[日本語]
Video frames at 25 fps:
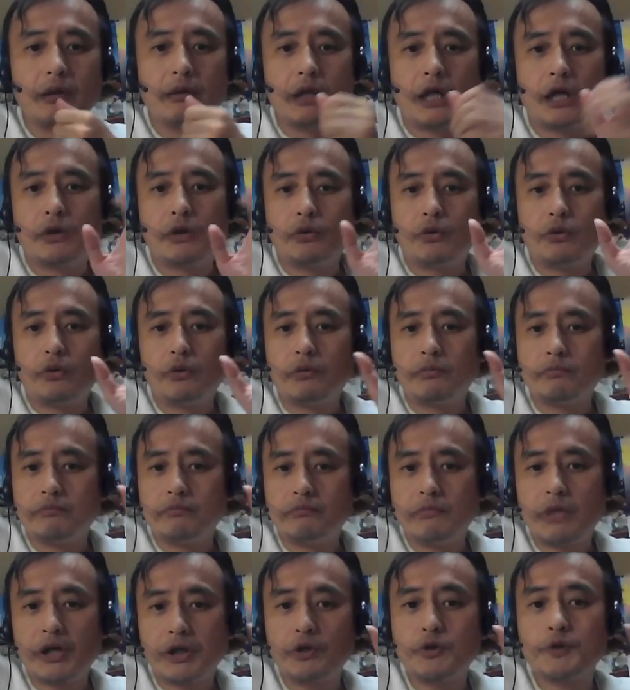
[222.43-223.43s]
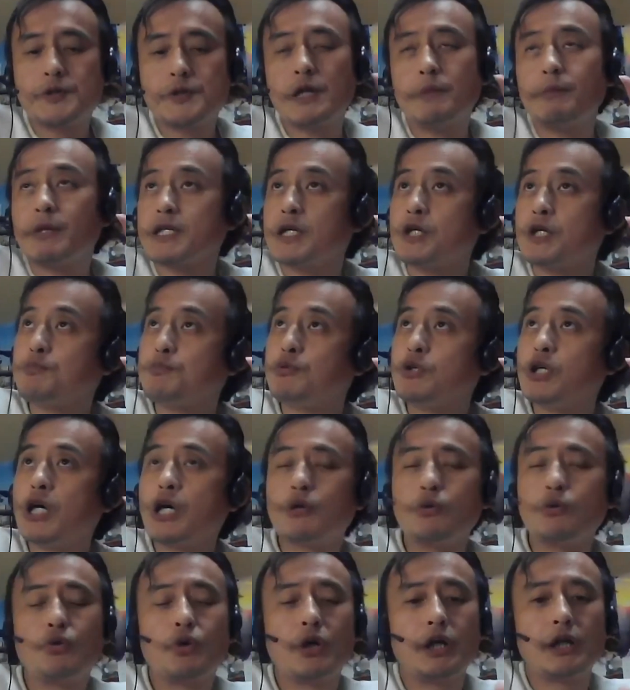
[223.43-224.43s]
あのまあ、広瀬さん、まあ、30分ぐ
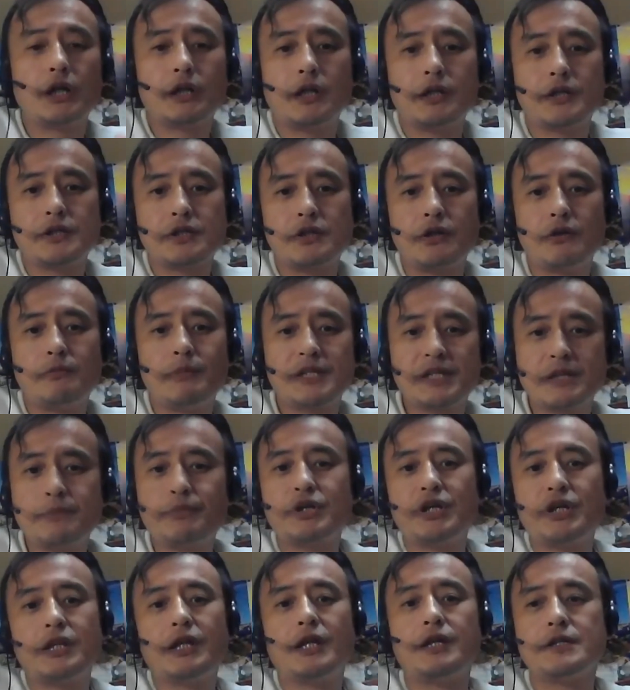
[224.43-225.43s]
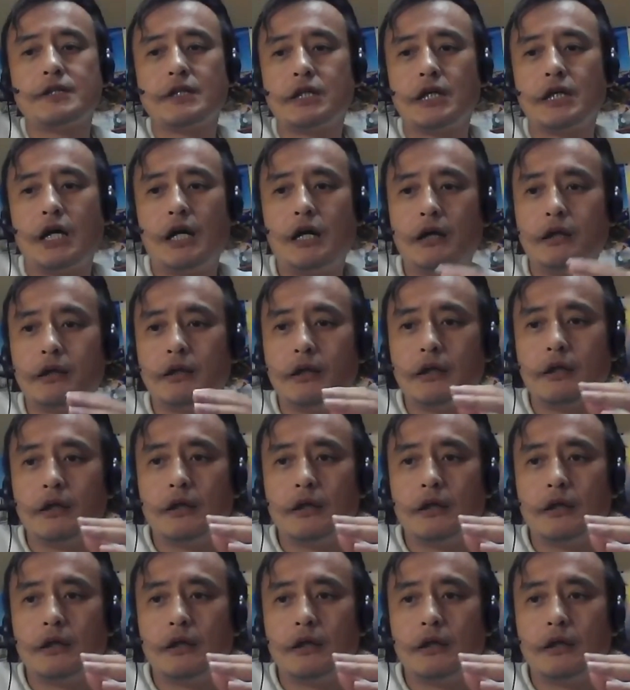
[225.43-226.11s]
らいの動画だったんですけど、まあ、全部聞いたんですが、